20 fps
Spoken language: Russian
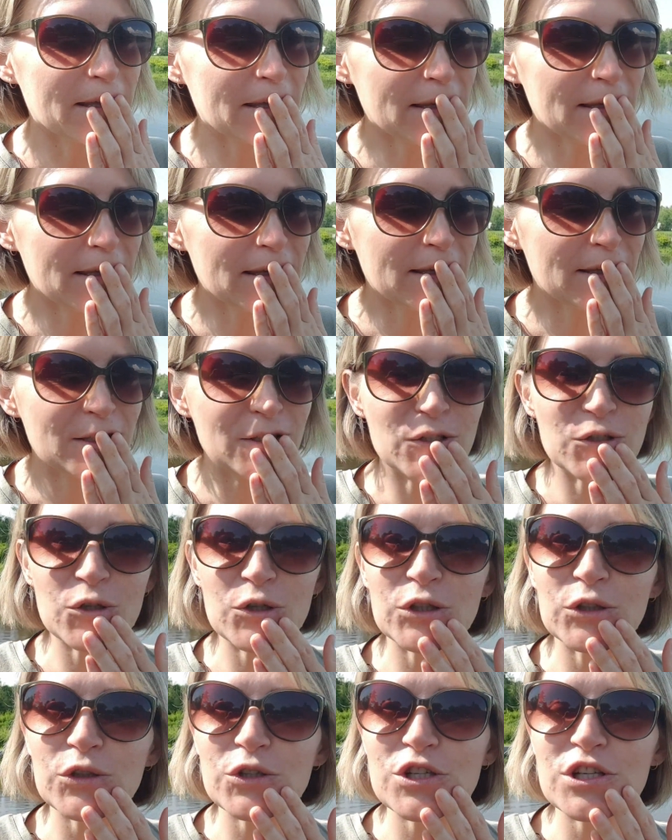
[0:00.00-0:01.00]
И
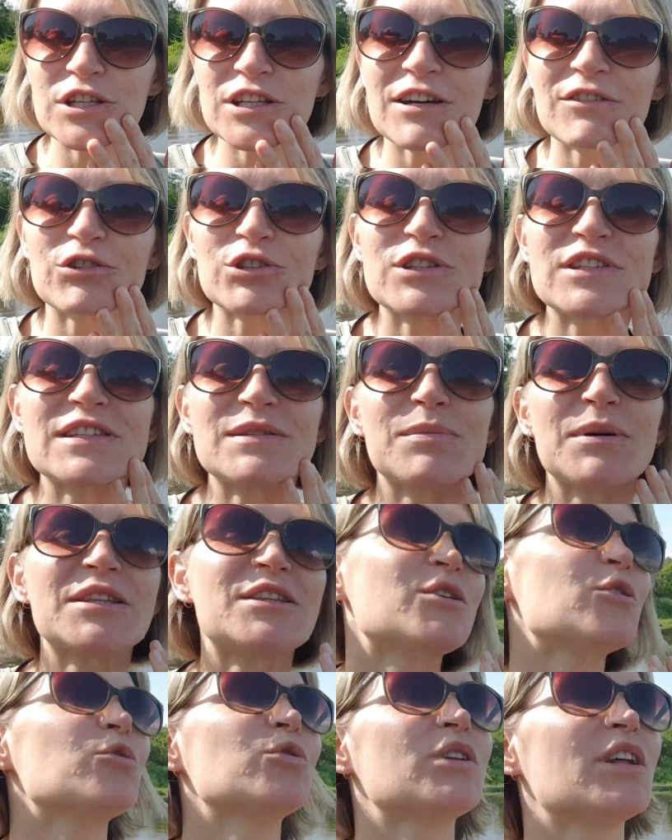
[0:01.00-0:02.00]
еще тоже я вот
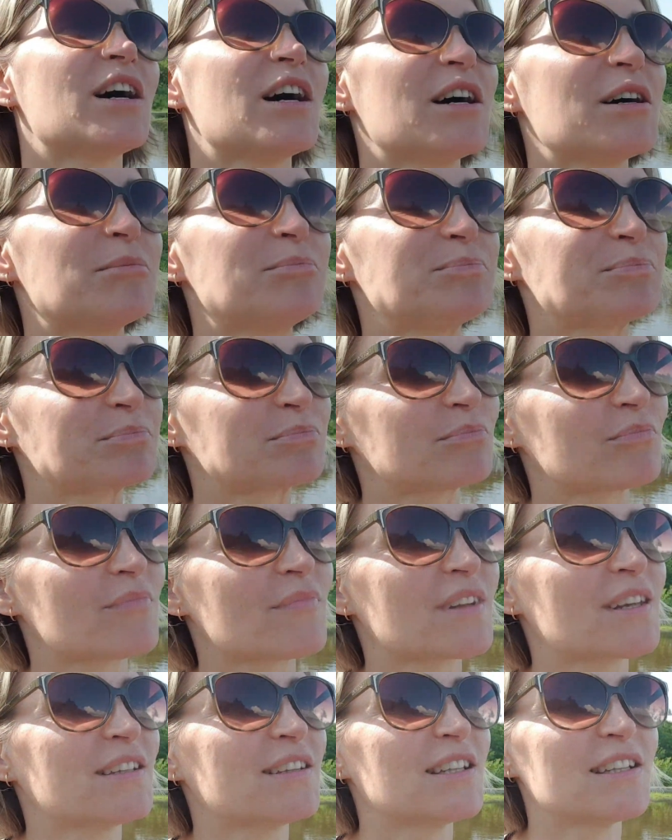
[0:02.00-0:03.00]
смотрю на,
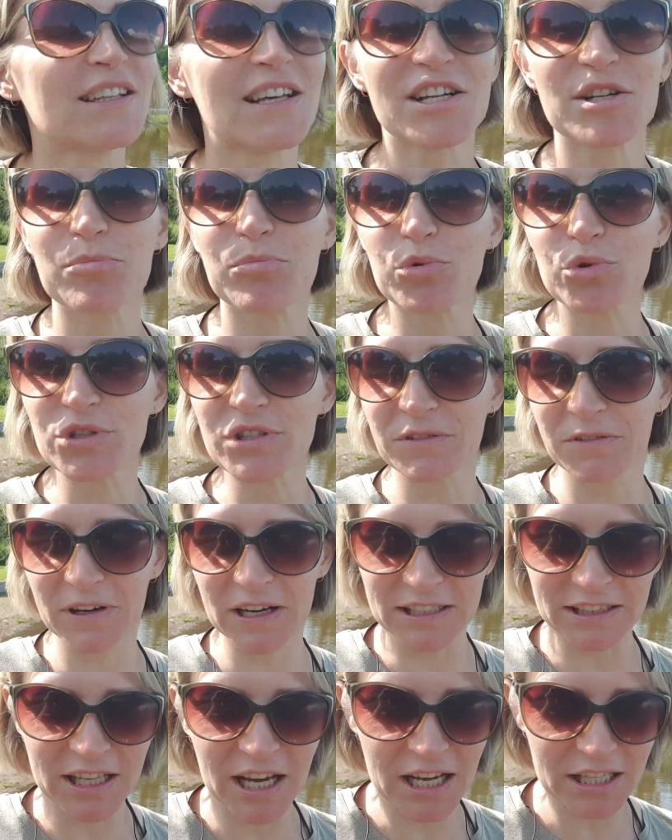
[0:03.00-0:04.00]
на наш путь в
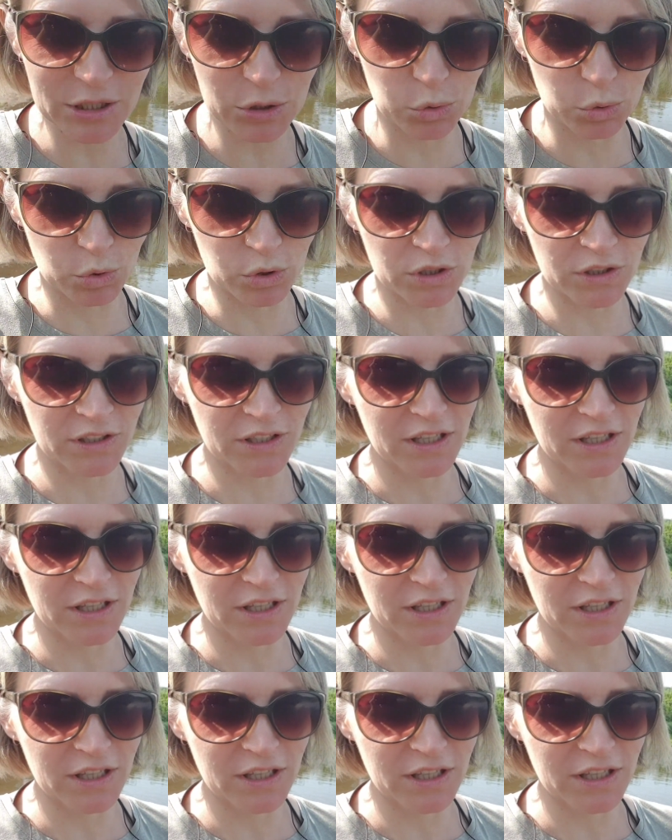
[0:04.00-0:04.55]
Канаду.